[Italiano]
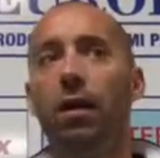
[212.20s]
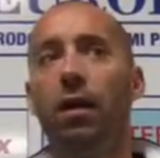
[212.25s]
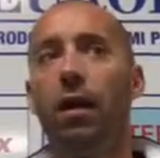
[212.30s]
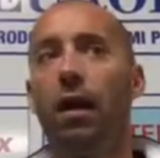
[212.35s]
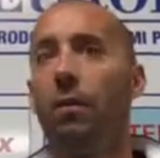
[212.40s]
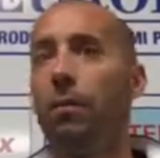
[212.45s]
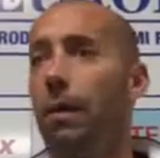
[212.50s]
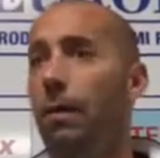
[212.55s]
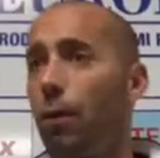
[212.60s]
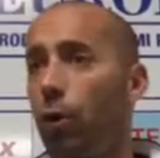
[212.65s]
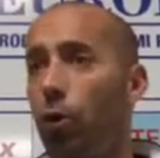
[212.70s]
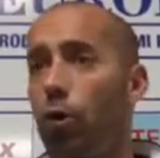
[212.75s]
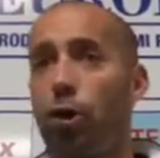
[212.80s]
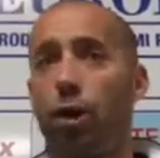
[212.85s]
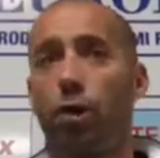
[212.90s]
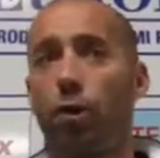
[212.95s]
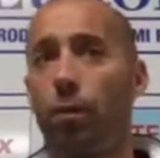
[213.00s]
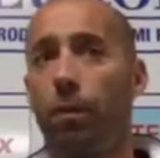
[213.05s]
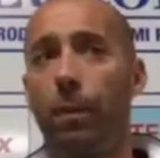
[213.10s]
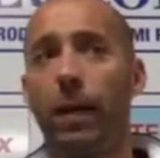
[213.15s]
abbiamo
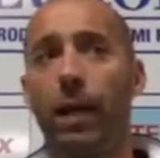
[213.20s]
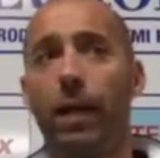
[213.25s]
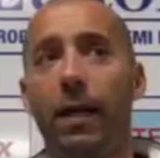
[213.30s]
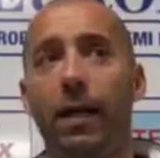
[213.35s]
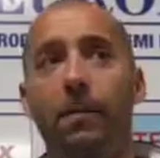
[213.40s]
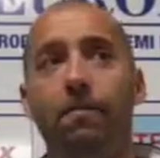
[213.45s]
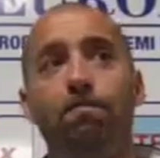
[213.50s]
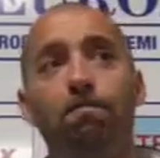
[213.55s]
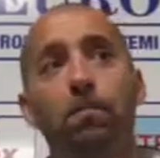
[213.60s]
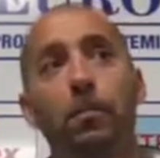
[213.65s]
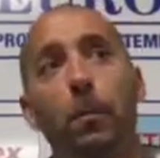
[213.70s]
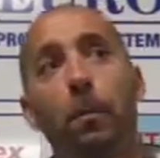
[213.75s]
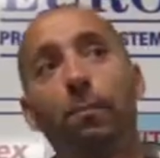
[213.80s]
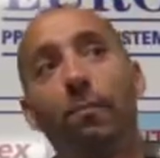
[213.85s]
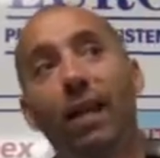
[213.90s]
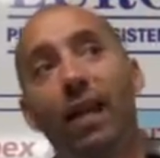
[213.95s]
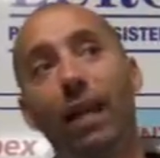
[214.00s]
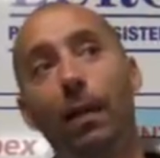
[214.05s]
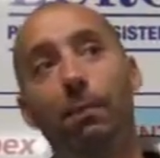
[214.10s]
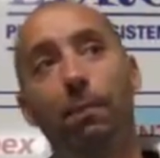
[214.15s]
accorciato bene,
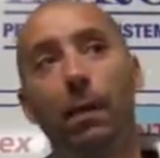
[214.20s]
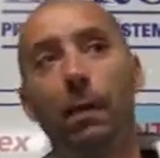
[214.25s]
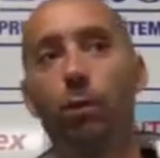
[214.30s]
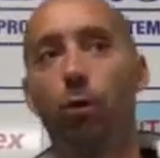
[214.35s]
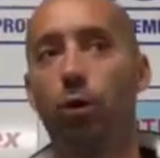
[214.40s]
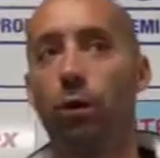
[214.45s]
il primo